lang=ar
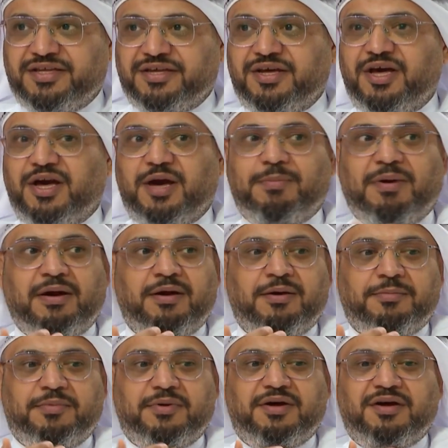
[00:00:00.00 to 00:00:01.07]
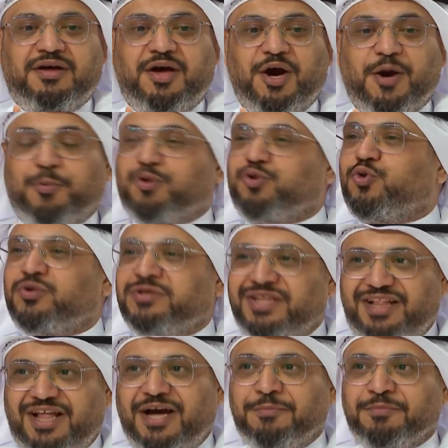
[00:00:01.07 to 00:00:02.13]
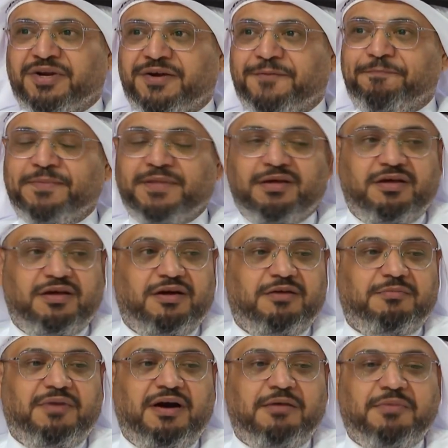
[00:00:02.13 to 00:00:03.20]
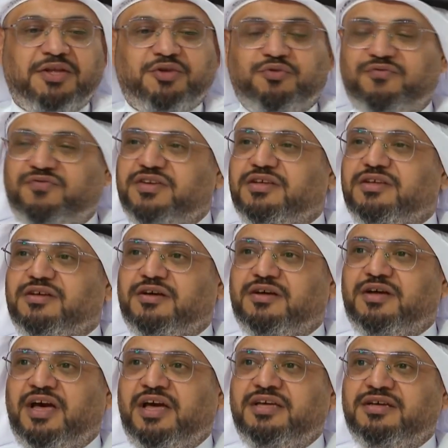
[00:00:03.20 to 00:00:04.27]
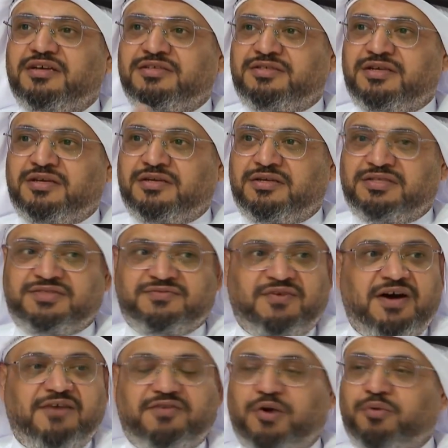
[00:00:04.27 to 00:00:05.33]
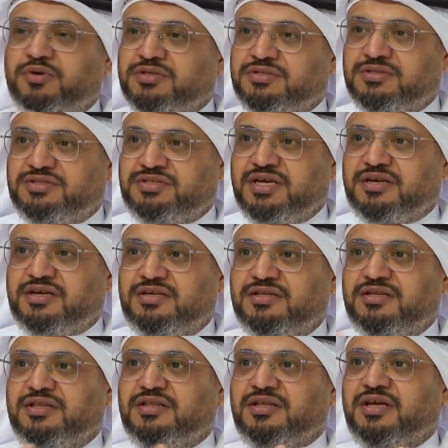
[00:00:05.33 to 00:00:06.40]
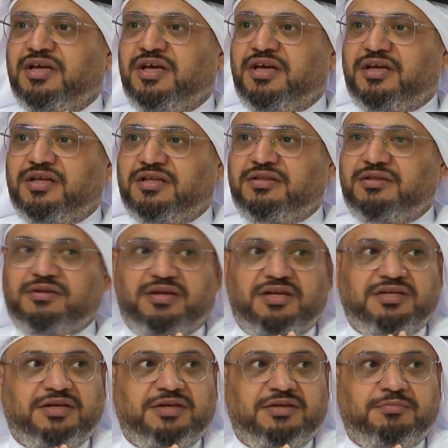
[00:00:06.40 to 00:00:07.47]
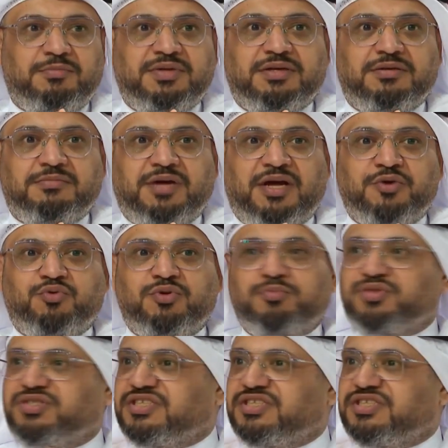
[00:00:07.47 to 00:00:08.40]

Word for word: احنا بخطوطنا الحمراء آه، ما ما تكون في آه، اي اسفاف او جرح لل خلينا نقول